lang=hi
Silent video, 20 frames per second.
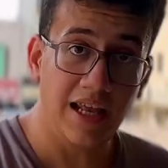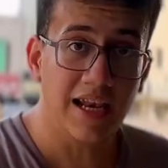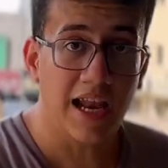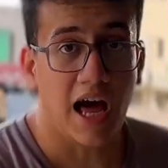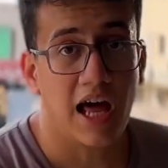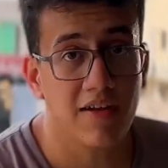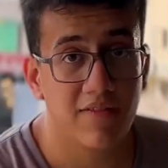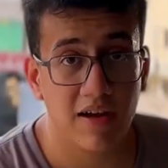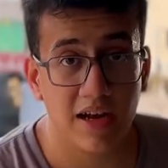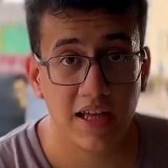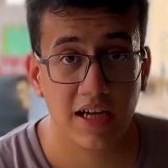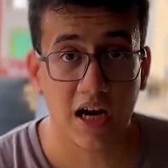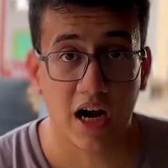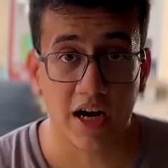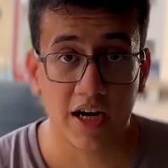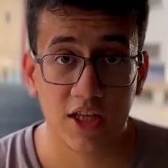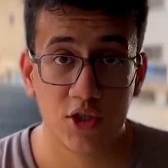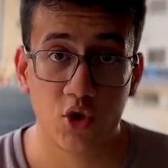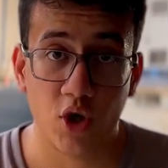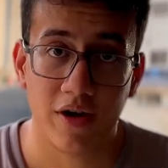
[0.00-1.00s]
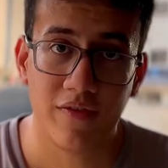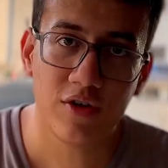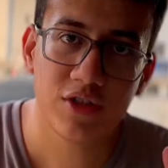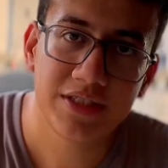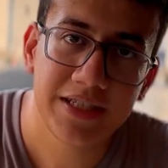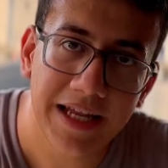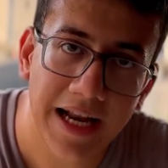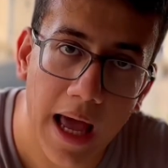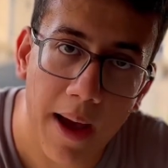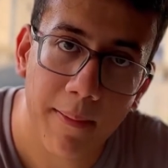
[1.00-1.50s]
लाल वाली गाड़ी जो है वो
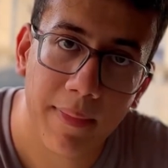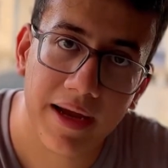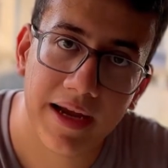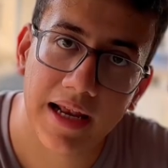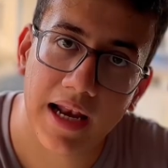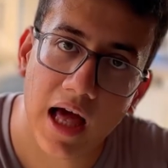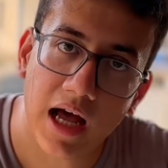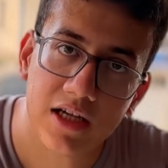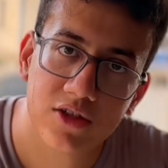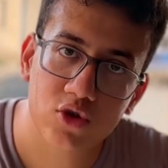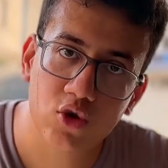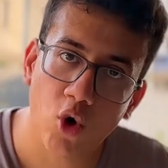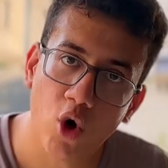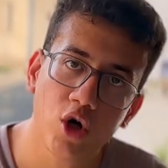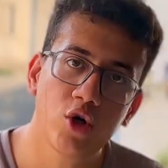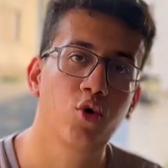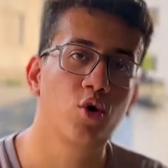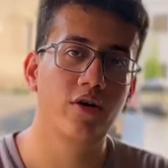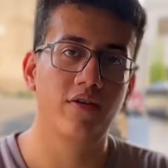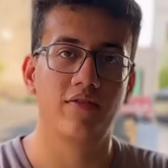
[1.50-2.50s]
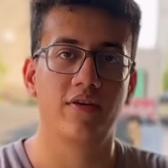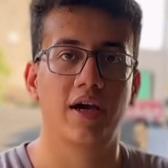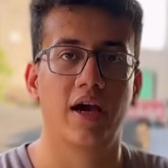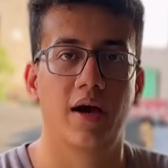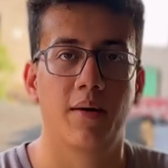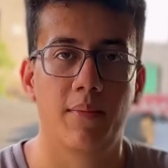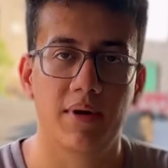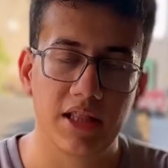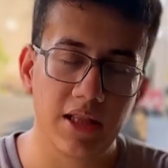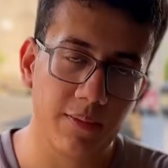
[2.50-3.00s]
सिरेमिक ग्लास कोट हुई हुई
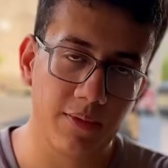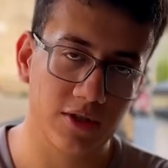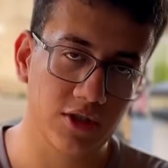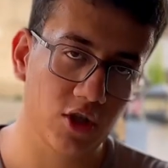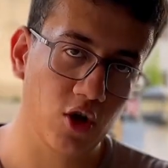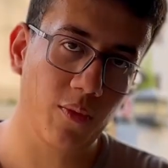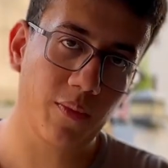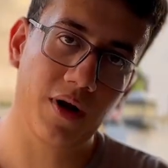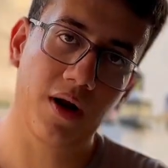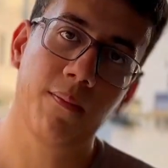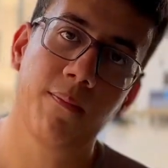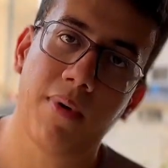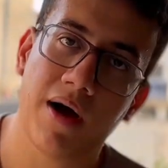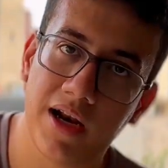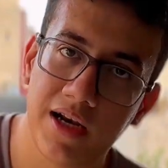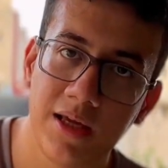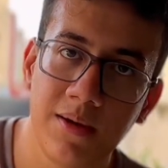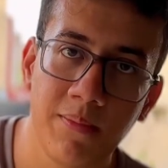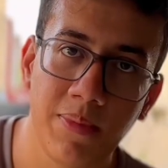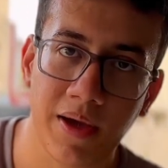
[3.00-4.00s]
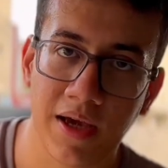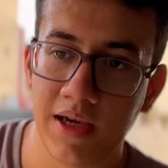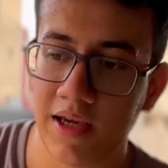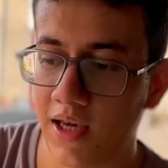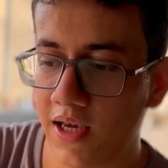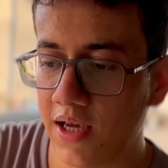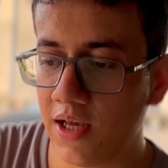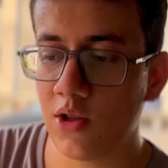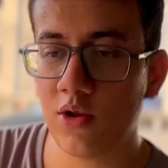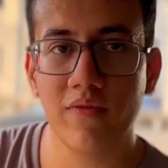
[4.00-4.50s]
है मतलब इसके ऊपर हम पानी
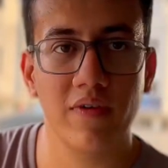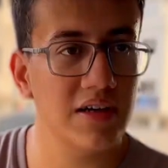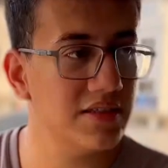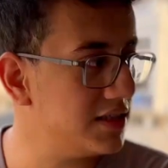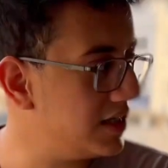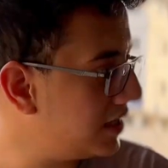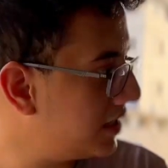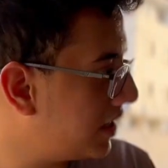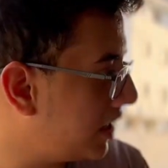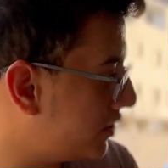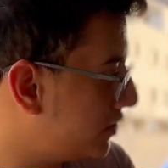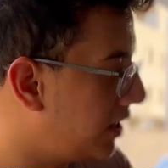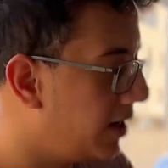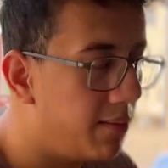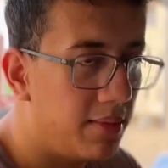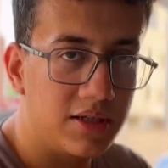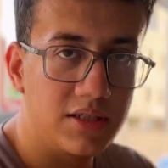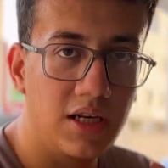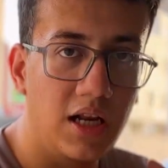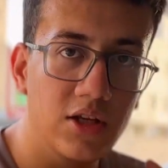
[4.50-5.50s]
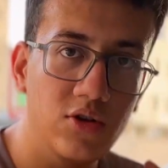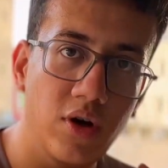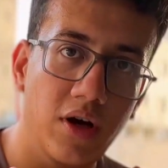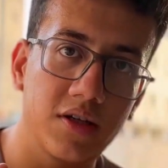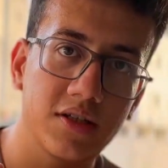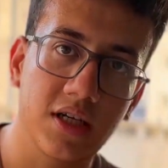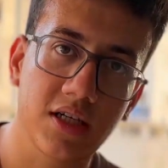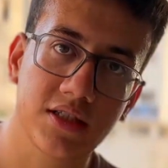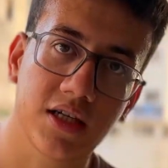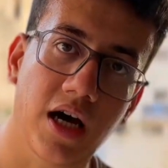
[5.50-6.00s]
फेंकेंगे तो वैसे ही कचरा मचरा जो है
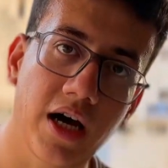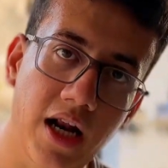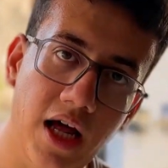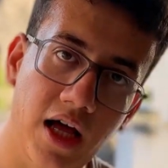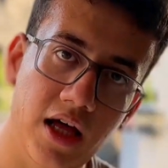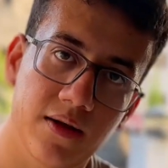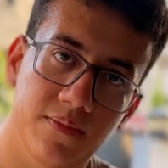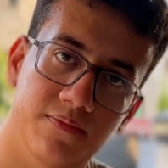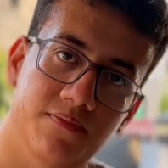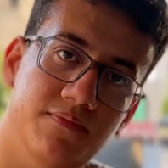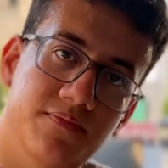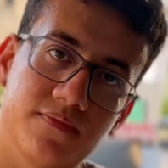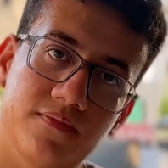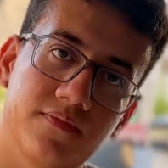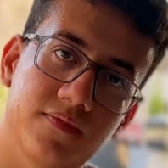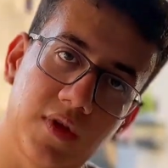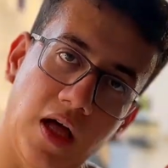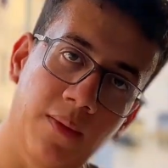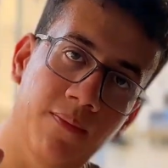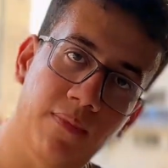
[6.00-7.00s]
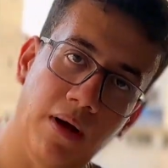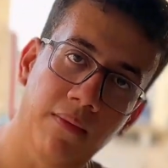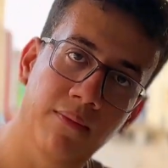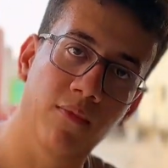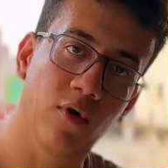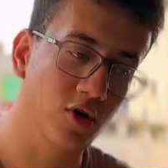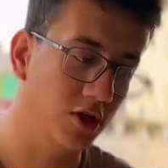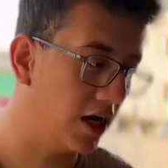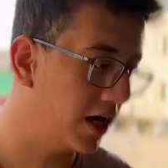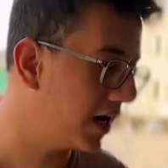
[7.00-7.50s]
इसका सारा दम दम
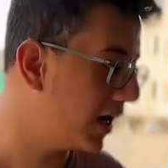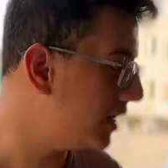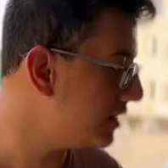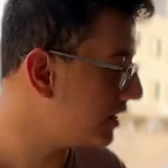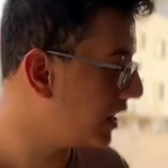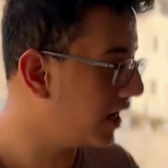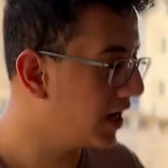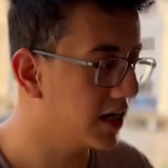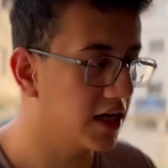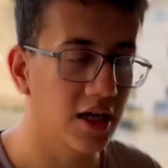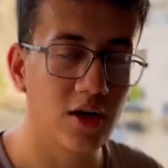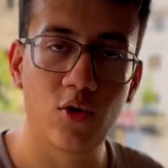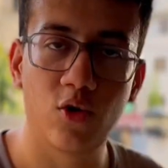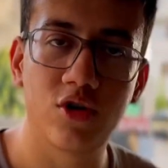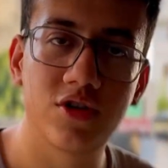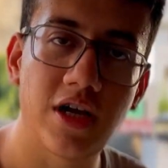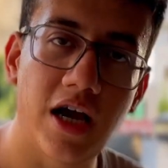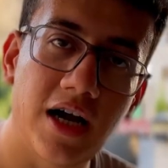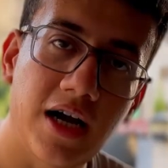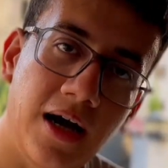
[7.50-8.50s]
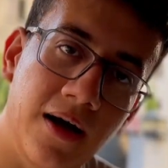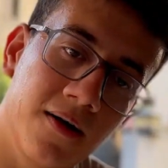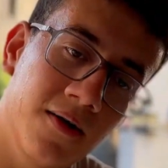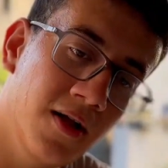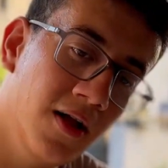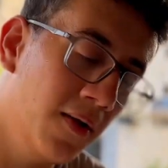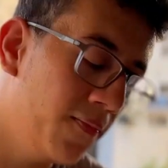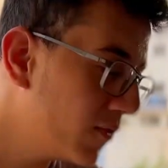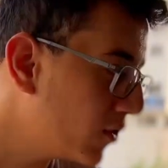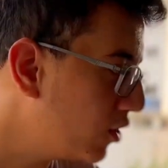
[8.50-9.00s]
हो जाएगा सारा गिर गुर जाएगा
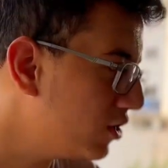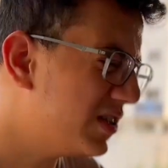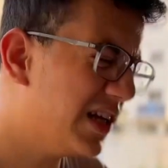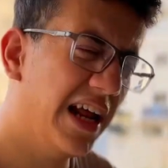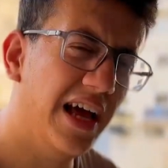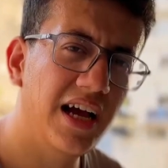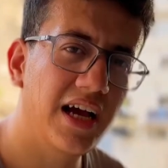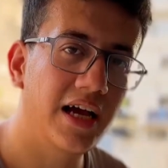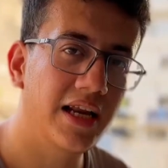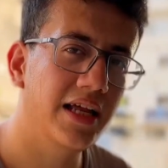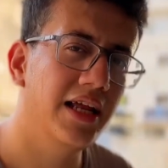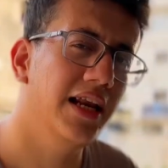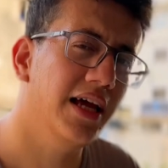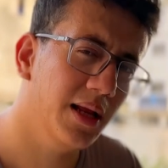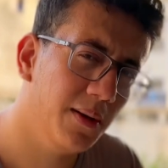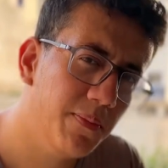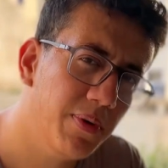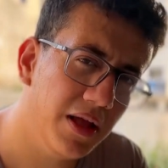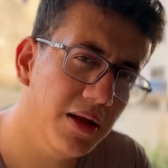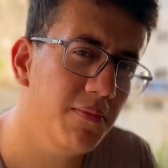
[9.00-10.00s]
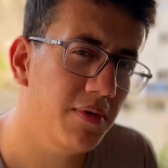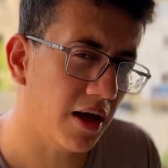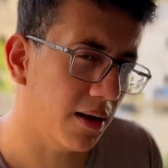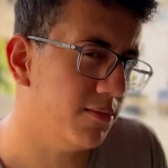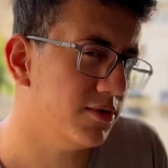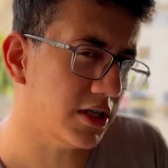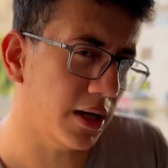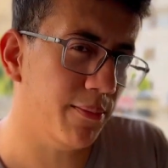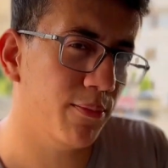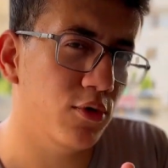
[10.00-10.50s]
कुछ रहेगा नहीं लेकिन फिर भी हम
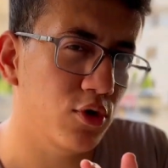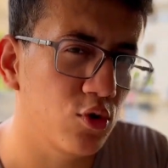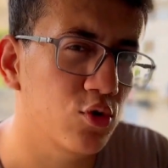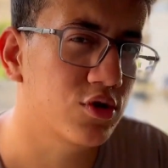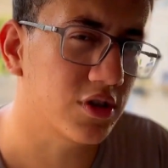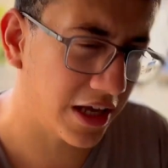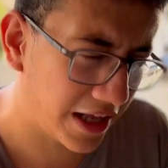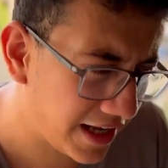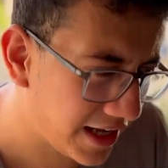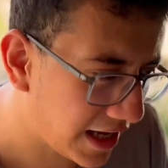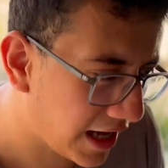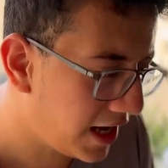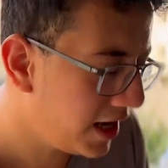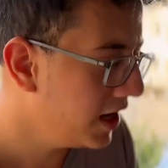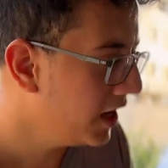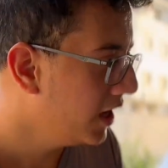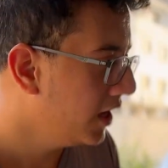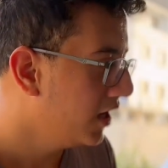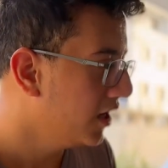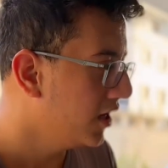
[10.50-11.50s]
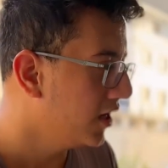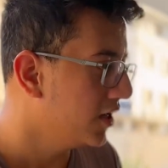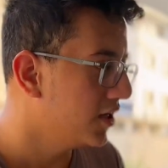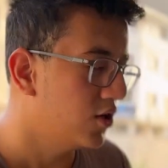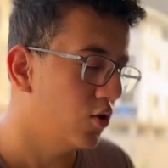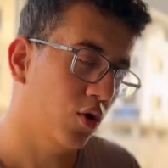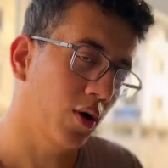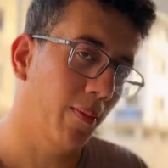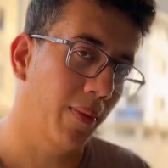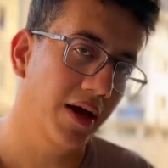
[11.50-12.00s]
शैम्पू यूज़ करेंगे
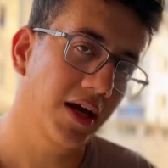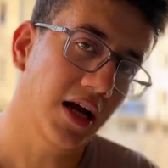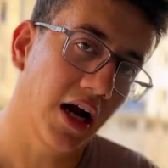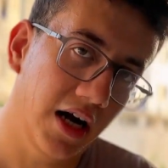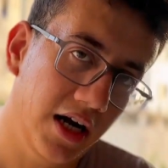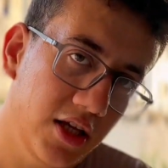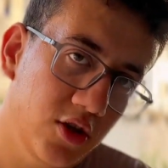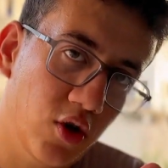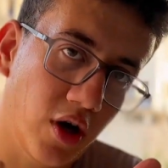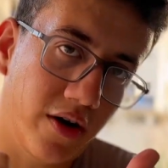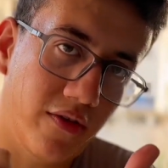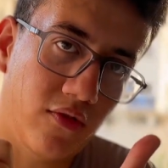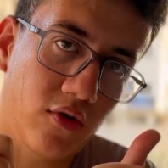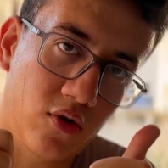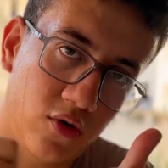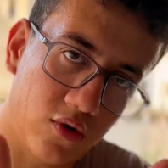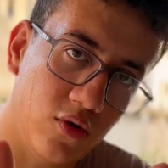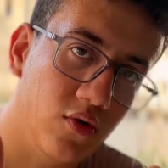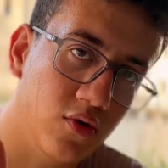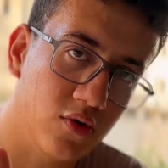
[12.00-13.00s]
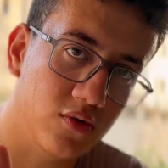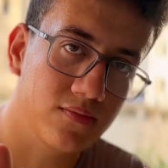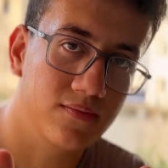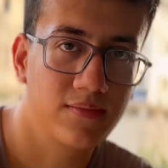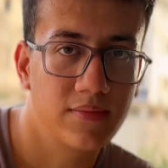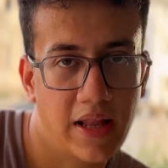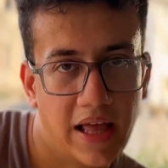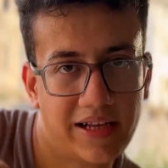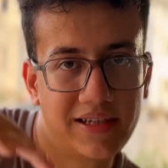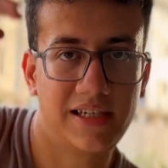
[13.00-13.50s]
क्योंकि भाई गाड़ी जो है वो
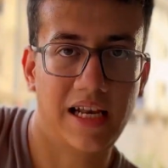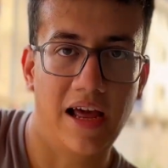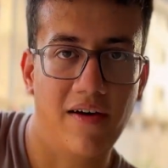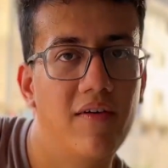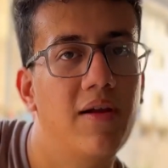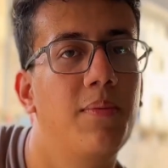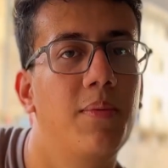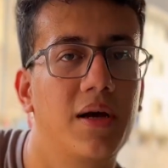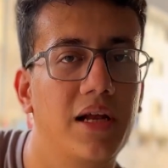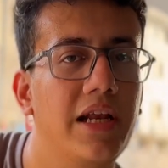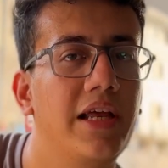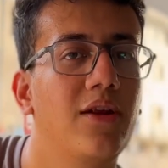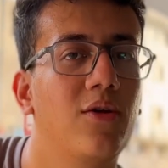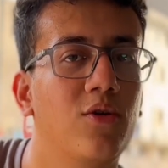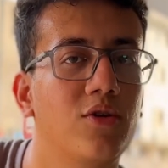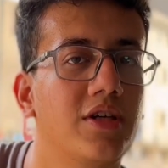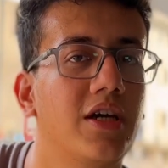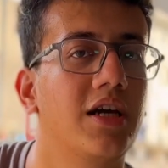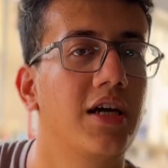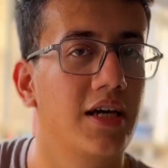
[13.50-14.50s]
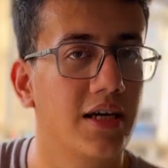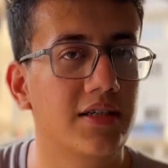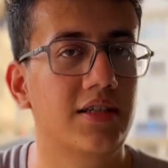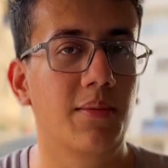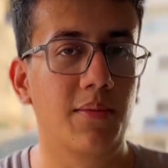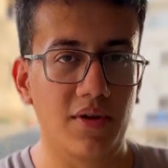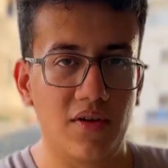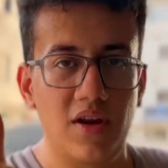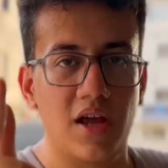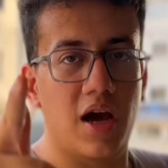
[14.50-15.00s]
नेक्स्ट लेवल पे क्लीन हो जाएगी
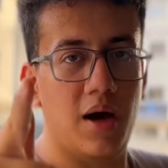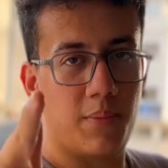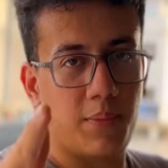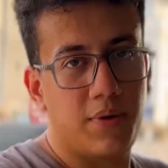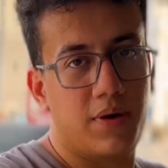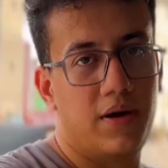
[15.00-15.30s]
समझ रहे हैं आप